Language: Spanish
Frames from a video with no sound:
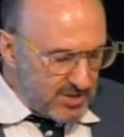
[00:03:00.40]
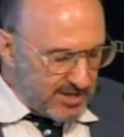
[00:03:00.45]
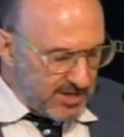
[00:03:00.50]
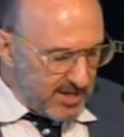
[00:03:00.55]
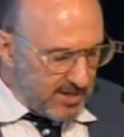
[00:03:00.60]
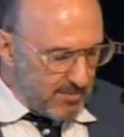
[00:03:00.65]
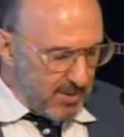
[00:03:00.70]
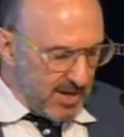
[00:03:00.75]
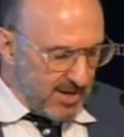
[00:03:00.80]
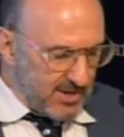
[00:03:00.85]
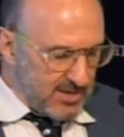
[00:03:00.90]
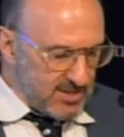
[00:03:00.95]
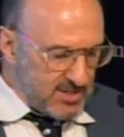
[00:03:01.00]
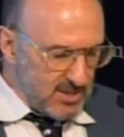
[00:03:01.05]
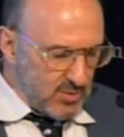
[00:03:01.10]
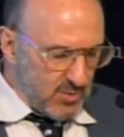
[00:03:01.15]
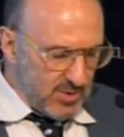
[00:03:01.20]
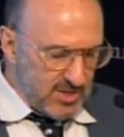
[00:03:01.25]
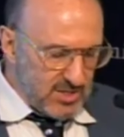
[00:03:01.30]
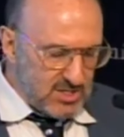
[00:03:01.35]
la política de
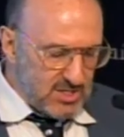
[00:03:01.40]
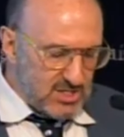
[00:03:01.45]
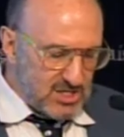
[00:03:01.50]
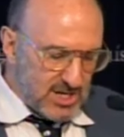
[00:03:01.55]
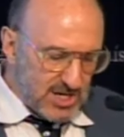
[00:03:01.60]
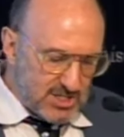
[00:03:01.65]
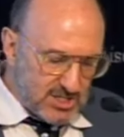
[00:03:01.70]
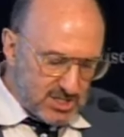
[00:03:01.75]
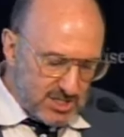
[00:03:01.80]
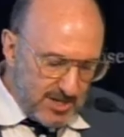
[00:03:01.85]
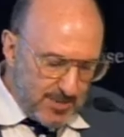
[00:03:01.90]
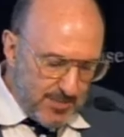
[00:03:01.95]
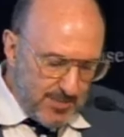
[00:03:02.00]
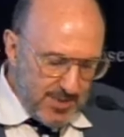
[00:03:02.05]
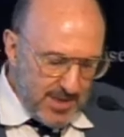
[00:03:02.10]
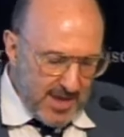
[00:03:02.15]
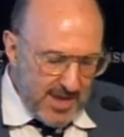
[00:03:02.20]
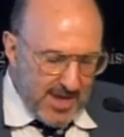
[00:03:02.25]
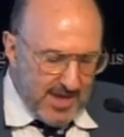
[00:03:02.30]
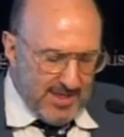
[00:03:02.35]
perforación del
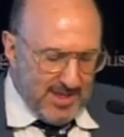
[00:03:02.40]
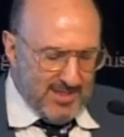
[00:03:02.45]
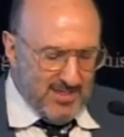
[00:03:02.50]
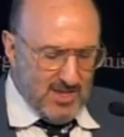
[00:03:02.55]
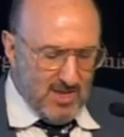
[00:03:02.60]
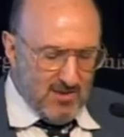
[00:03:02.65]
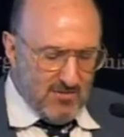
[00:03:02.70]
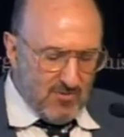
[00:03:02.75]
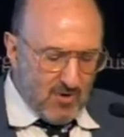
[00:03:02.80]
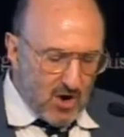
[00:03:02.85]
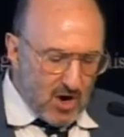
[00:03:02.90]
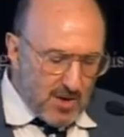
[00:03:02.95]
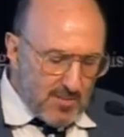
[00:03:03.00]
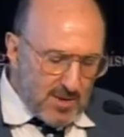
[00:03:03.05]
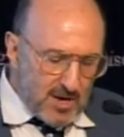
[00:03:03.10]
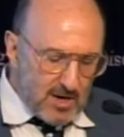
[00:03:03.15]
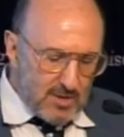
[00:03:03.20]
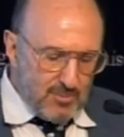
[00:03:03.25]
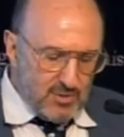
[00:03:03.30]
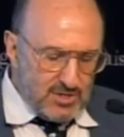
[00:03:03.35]
presidente con una
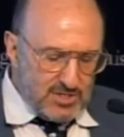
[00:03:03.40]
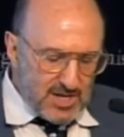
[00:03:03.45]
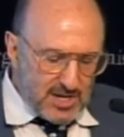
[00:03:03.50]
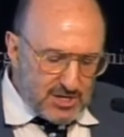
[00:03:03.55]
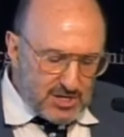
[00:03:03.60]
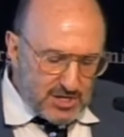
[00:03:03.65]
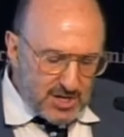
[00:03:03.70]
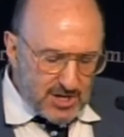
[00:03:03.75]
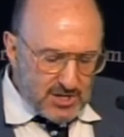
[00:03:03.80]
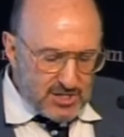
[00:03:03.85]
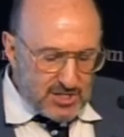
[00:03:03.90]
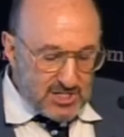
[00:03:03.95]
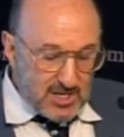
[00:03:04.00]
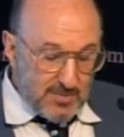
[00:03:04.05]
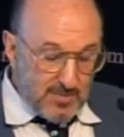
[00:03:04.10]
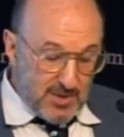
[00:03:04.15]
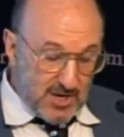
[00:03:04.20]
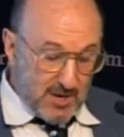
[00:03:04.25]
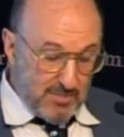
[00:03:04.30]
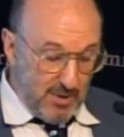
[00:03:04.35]
sugerencia de que se aboliera
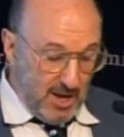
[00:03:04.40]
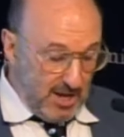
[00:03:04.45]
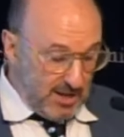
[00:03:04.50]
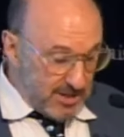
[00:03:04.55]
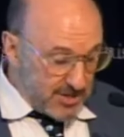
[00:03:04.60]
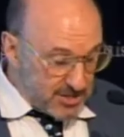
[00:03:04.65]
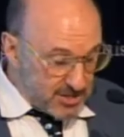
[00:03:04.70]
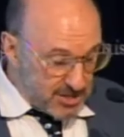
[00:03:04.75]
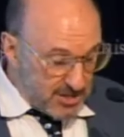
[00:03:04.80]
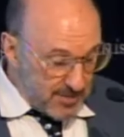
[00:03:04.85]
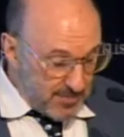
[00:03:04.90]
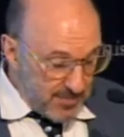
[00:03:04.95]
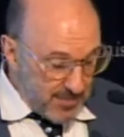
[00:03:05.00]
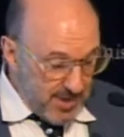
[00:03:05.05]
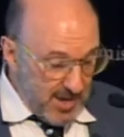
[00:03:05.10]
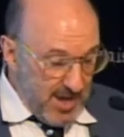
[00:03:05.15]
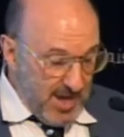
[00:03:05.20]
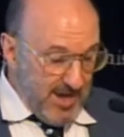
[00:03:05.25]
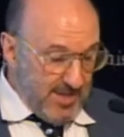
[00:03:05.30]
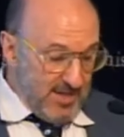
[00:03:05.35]
la Agencia de
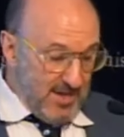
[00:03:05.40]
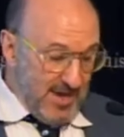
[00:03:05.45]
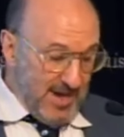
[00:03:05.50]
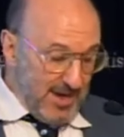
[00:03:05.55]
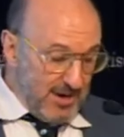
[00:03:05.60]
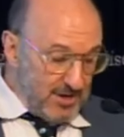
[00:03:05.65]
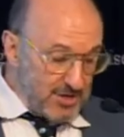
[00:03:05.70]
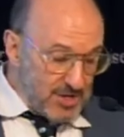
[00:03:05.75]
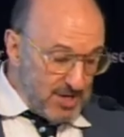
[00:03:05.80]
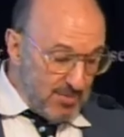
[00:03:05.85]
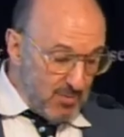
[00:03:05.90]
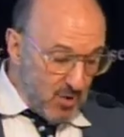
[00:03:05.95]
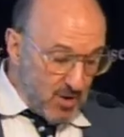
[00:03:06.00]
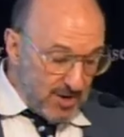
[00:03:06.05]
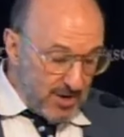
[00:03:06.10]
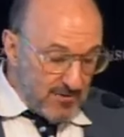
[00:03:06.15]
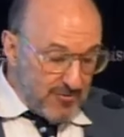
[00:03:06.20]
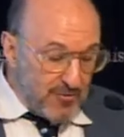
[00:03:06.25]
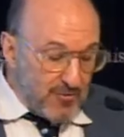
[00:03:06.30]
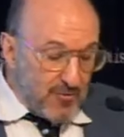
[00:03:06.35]
Protección Ambiental y se
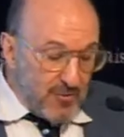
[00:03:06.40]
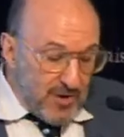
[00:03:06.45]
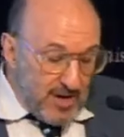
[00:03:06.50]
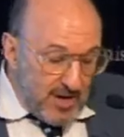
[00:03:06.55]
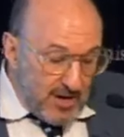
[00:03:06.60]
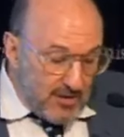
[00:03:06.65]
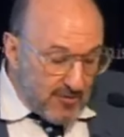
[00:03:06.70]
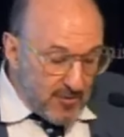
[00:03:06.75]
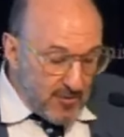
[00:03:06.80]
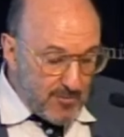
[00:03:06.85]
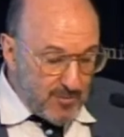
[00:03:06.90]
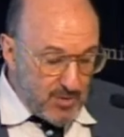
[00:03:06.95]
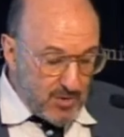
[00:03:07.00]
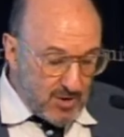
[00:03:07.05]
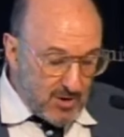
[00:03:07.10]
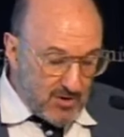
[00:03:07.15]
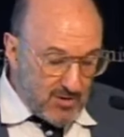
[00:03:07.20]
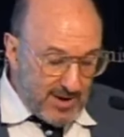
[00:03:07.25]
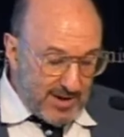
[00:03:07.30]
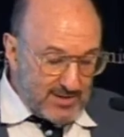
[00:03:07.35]
liberara el mercado de la
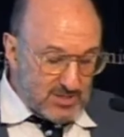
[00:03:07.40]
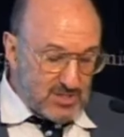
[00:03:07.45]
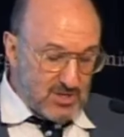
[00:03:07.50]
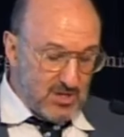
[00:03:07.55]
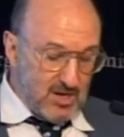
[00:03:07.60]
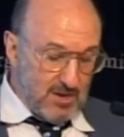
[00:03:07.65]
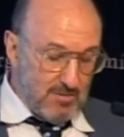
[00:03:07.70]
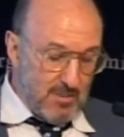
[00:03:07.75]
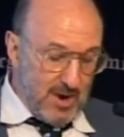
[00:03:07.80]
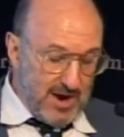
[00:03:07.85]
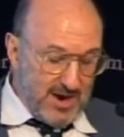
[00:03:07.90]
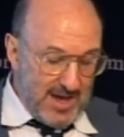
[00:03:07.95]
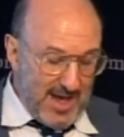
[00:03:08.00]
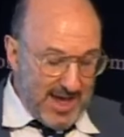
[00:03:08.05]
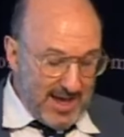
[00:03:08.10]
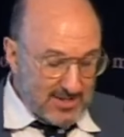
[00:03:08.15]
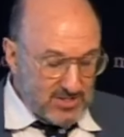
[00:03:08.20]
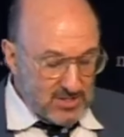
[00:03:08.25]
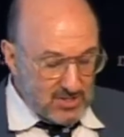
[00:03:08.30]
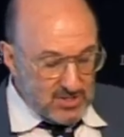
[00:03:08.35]
energía de los
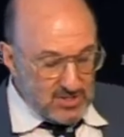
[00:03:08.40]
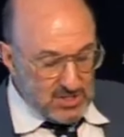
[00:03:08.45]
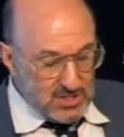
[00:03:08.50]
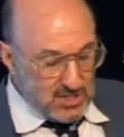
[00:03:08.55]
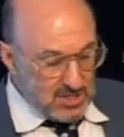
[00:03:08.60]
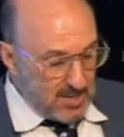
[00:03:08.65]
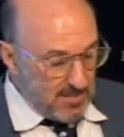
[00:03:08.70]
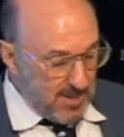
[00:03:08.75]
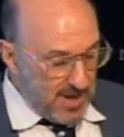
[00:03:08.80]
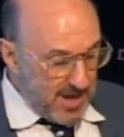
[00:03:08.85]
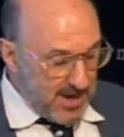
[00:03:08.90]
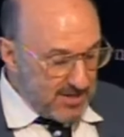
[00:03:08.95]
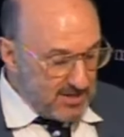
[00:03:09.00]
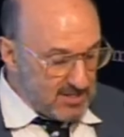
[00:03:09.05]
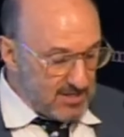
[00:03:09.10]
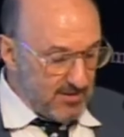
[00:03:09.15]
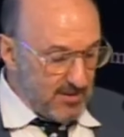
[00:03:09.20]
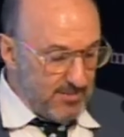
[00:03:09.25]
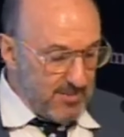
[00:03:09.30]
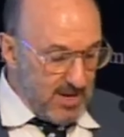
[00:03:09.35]
burócratas para que pudiera
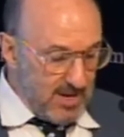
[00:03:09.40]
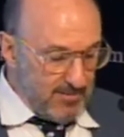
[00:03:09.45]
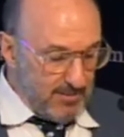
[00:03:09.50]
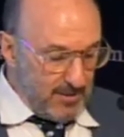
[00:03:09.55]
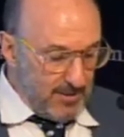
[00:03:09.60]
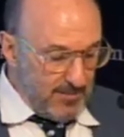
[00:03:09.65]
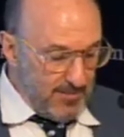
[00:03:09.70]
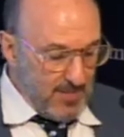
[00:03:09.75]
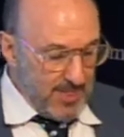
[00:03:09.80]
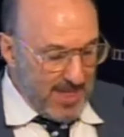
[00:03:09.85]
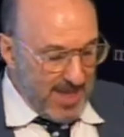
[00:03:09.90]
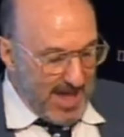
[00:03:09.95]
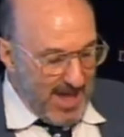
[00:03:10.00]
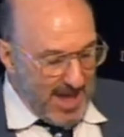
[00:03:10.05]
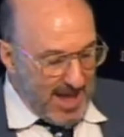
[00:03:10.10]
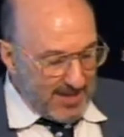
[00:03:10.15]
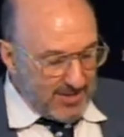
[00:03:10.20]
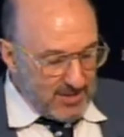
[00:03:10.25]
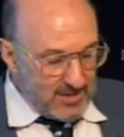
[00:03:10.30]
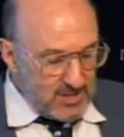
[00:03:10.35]
responder a las demandas
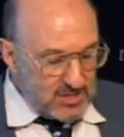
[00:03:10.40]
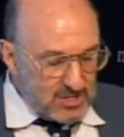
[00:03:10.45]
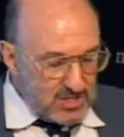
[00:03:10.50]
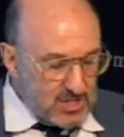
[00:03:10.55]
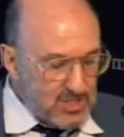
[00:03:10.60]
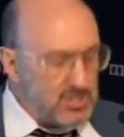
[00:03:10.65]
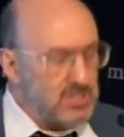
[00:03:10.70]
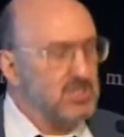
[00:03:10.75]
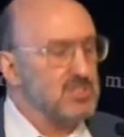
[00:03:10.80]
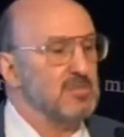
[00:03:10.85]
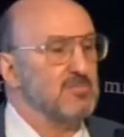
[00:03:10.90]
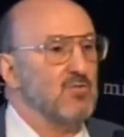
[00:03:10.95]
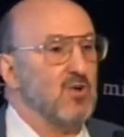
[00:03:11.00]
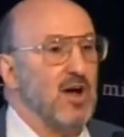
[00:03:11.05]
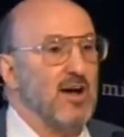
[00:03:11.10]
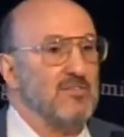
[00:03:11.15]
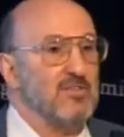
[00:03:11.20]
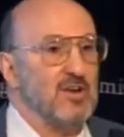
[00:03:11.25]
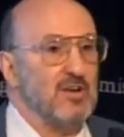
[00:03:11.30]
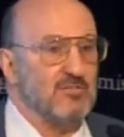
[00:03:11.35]
de la gente y las
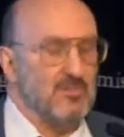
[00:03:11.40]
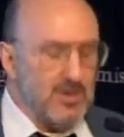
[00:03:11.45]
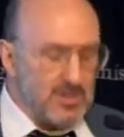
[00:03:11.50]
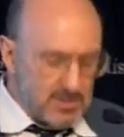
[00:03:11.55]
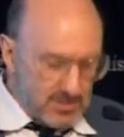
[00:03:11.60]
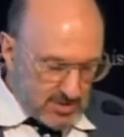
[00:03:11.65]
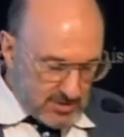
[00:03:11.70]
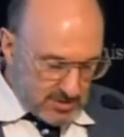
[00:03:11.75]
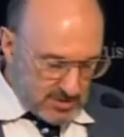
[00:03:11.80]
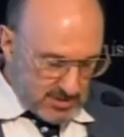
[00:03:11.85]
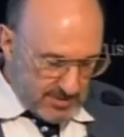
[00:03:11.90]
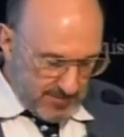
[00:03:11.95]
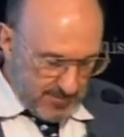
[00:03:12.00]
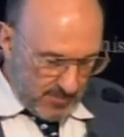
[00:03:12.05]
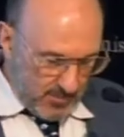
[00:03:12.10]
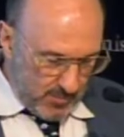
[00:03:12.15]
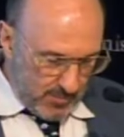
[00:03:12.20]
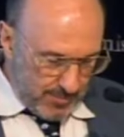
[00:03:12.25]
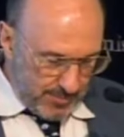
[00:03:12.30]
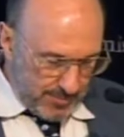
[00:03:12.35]
decisiones de los inversores
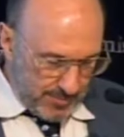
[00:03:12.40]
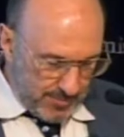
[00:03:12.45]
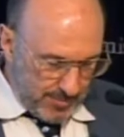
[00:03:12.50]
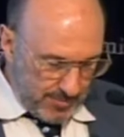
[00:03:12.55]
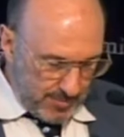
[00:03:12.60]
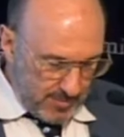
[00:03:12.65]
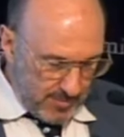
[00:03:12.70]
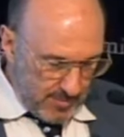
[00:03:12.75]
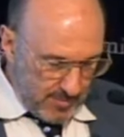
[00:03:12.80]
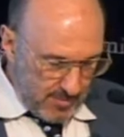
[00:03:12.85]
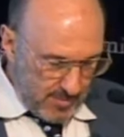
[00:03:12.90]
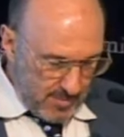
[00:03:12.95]
privados.